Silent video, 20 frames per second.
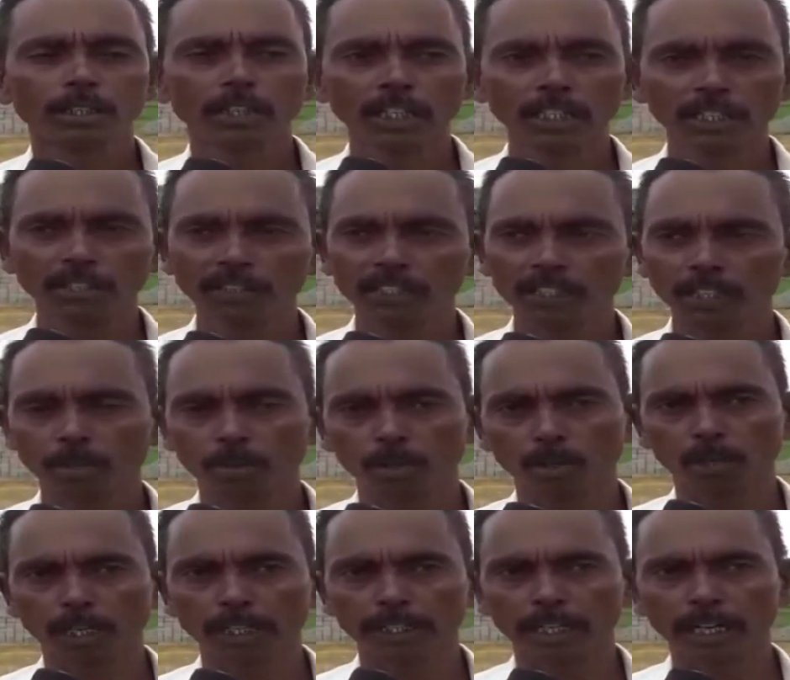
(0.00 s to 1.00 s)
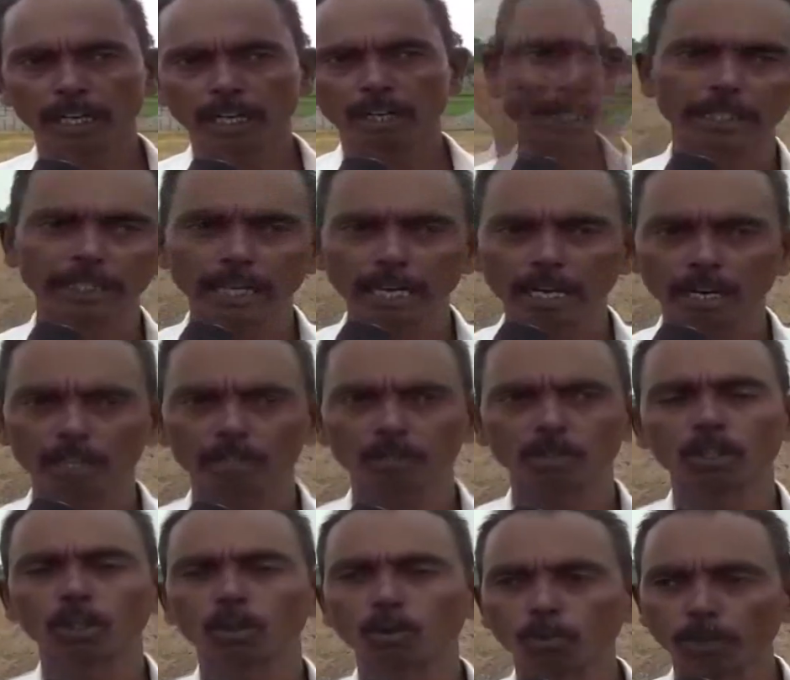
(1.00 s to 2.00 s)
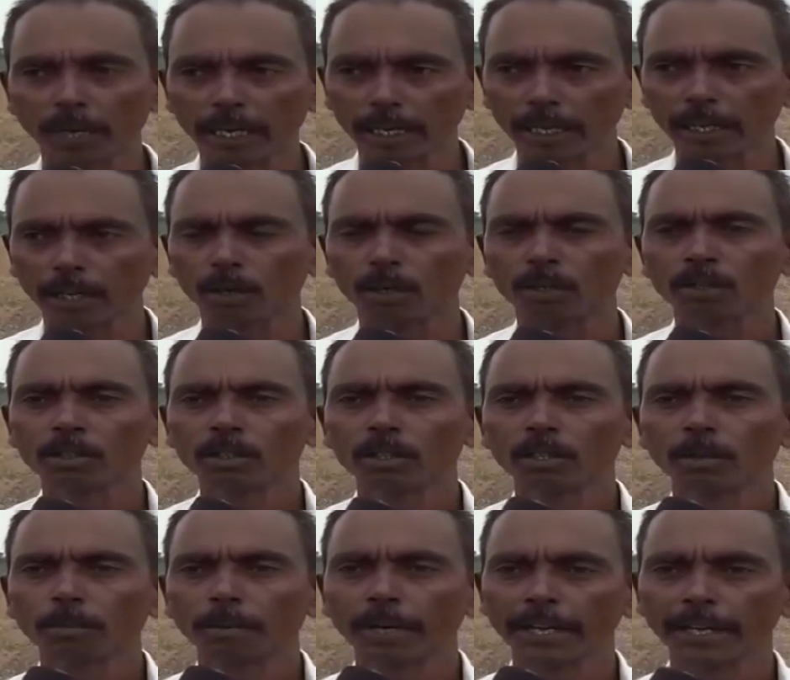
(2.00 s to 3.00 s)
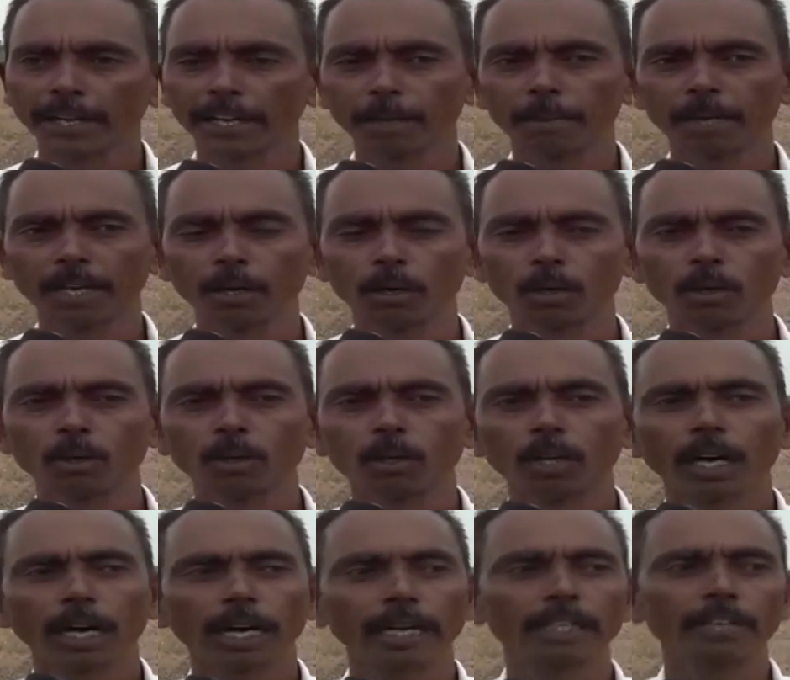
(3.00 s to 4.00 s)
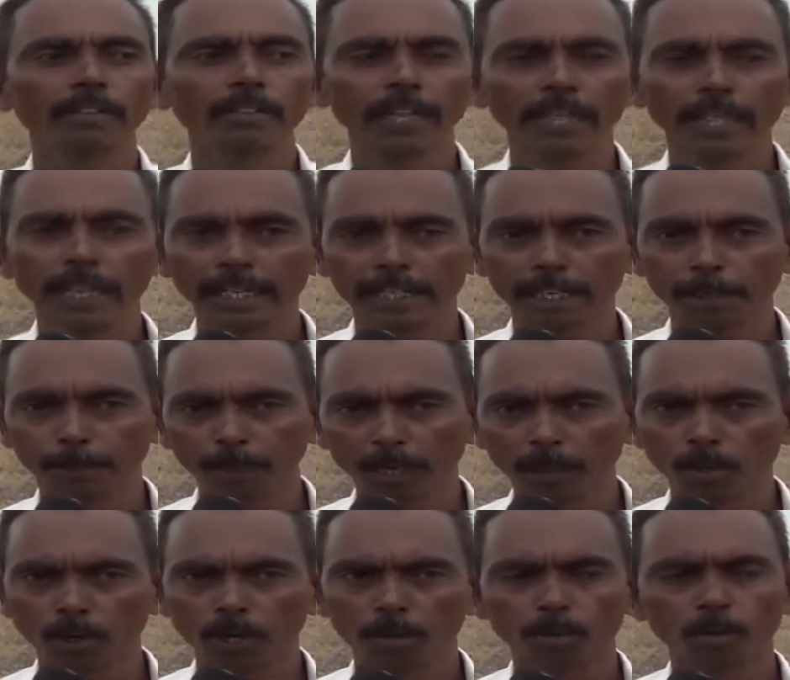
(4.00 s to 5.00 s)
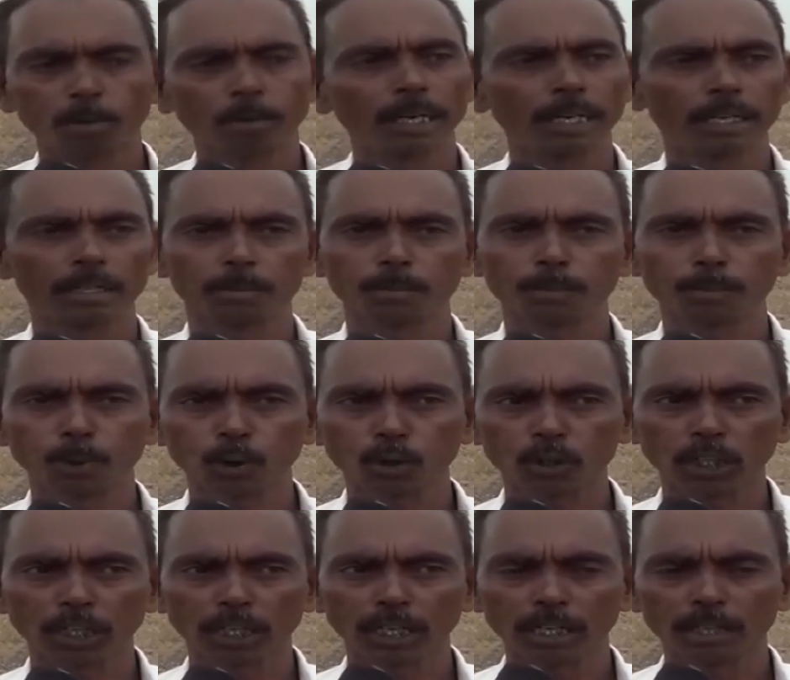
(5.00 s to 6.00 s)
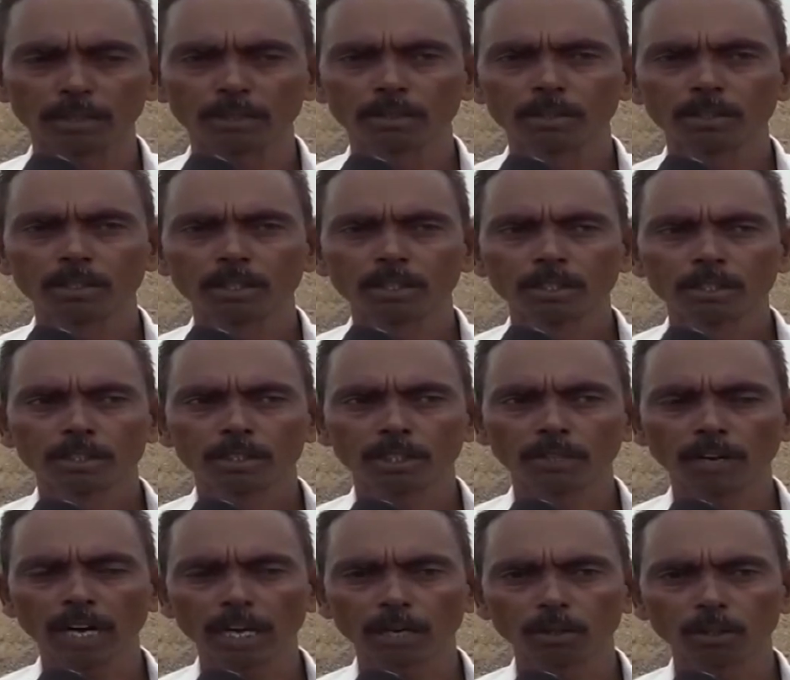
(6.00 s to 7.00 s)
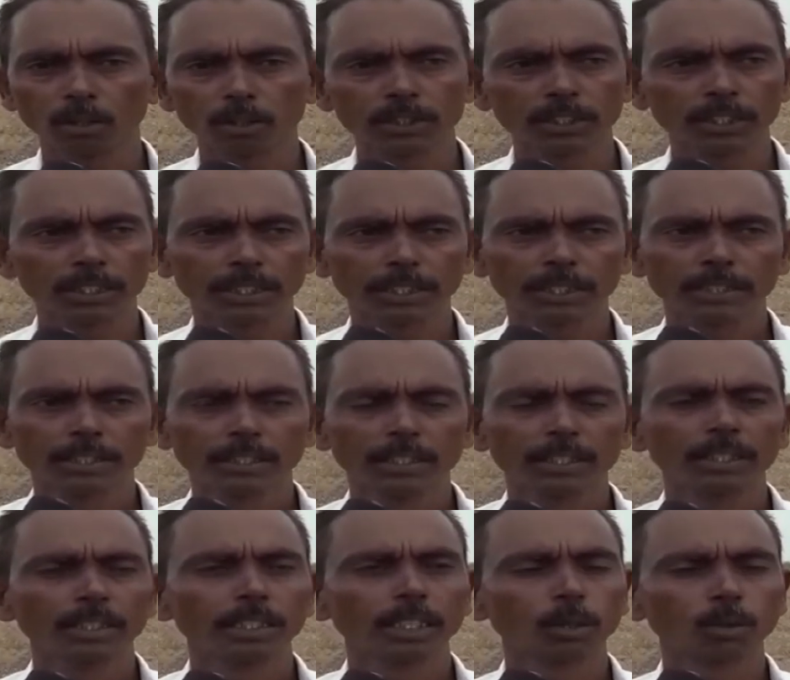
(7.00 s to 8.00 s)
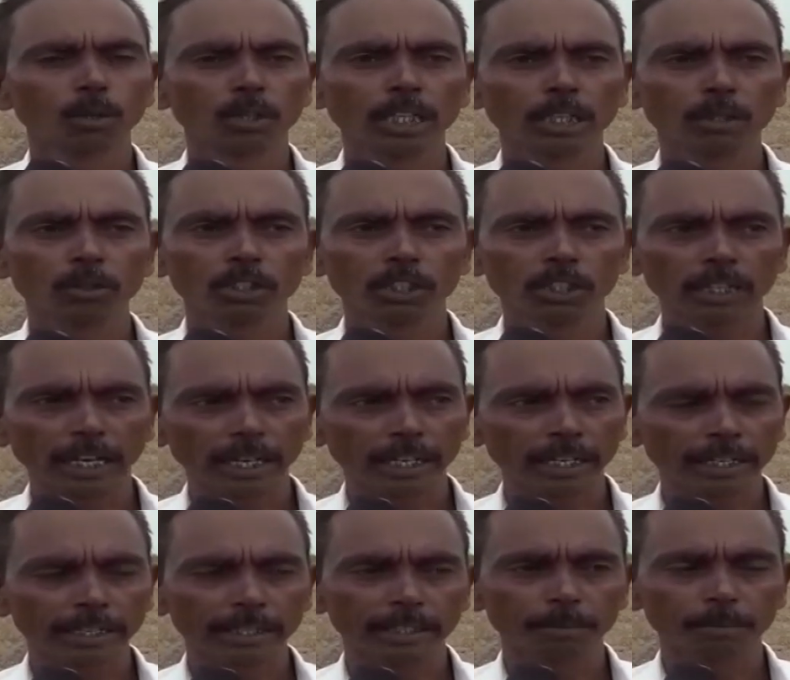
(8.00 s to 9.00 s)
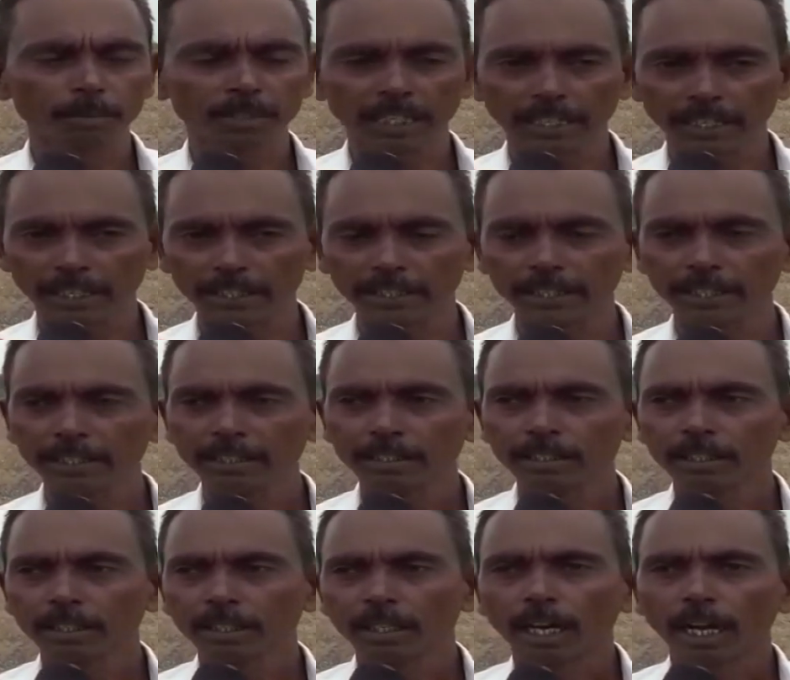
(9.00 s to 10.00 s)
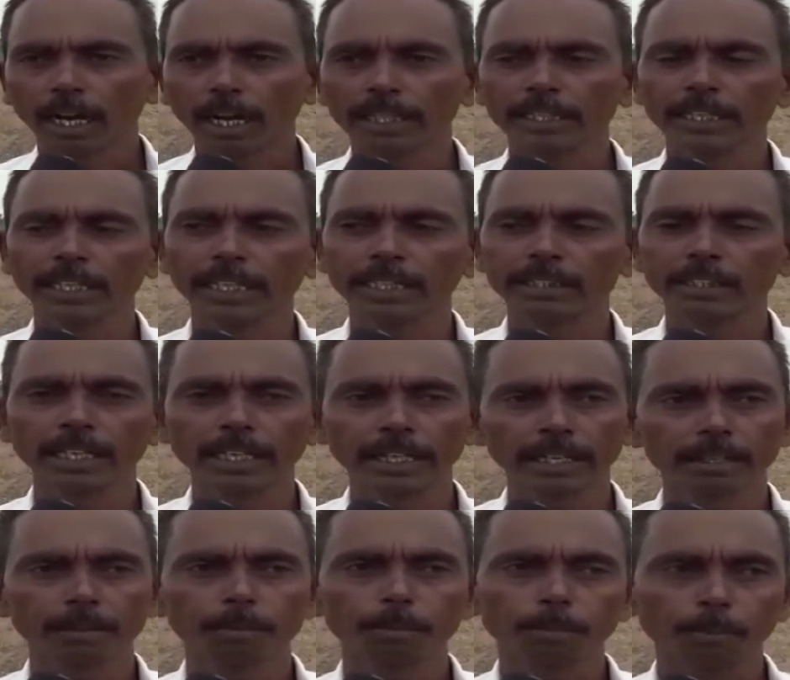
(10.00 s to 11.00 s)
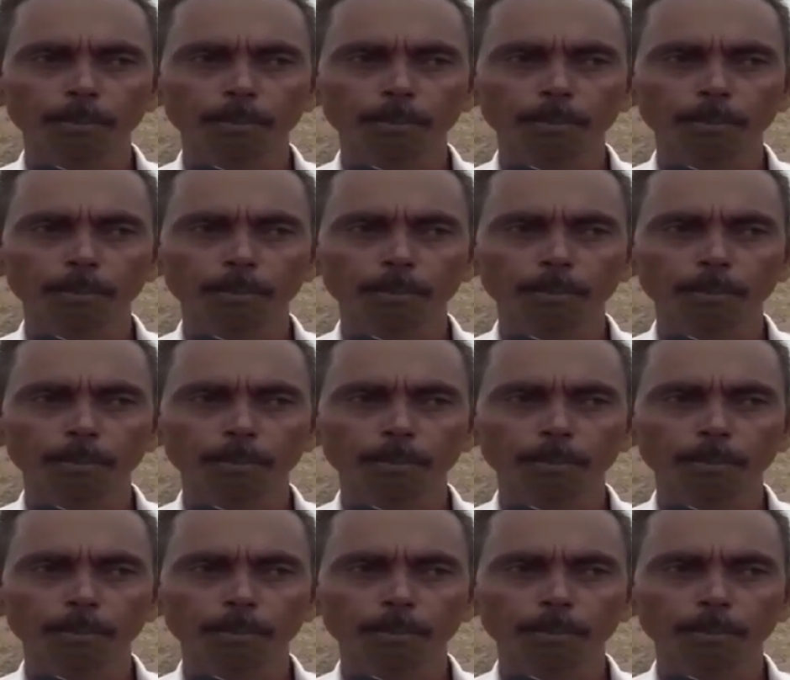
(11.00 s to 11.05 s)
దీని విషయంలో అధికార అధికారులతో కుమ్మకాయో మరి ఏమయో ఆయన వెయ్యిల ట్రిప్ల మొరము మా పోతంగలు శివారు నుంచి ఈ గుట్ట నుంచి తరలియడం జరిగింది అది అయితే